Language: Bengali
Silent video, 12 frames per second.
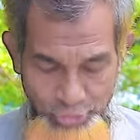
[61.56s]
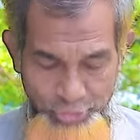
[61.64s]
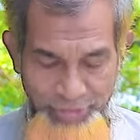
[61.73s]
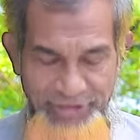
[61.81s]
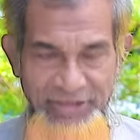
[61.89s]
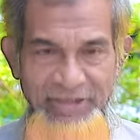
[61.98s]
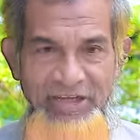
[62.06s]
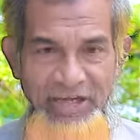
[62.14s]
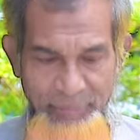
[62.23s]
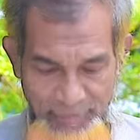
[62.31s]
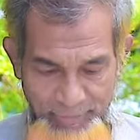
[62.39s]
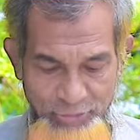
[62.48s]
সজোরে
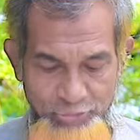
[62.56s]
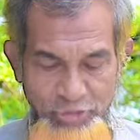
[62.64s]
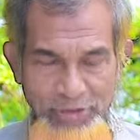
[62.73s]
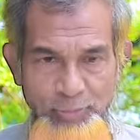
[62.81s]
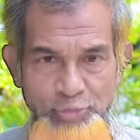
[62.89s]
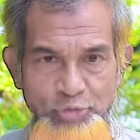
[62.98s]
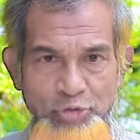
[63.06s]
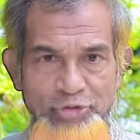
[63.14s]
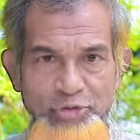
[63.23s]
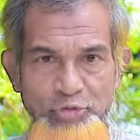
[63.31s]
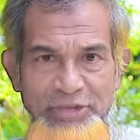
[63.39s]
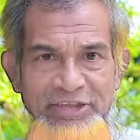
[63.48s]
আমরা পাকস্থলে এবং
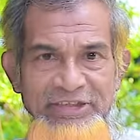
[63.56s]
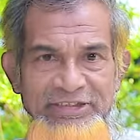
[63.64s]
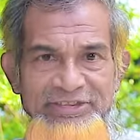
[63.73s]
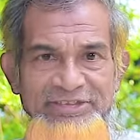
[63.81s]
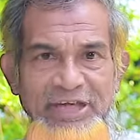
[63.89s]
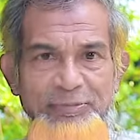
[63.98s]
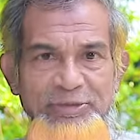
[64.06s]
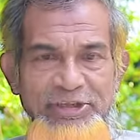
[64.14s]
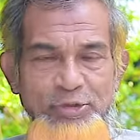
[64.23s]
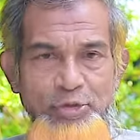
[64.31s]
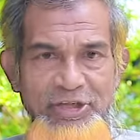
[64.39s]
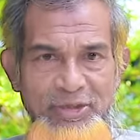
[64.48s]
যকৃততে চাপ দিয়ে
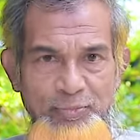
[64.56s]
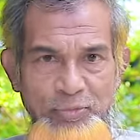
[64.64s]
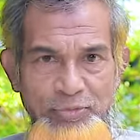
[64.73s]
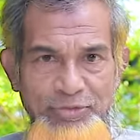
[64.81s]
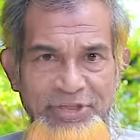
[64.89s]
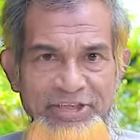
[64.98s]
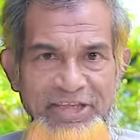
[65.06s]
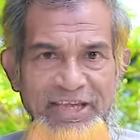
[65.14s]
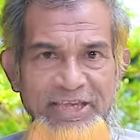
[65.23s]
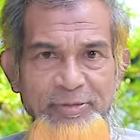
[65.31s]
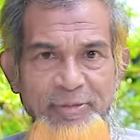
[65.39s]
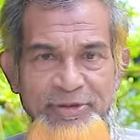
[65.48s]
ধরে রাখবো ঠিক
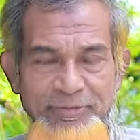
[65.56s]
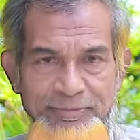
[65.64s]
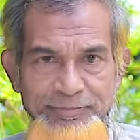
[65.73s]
এইভাবে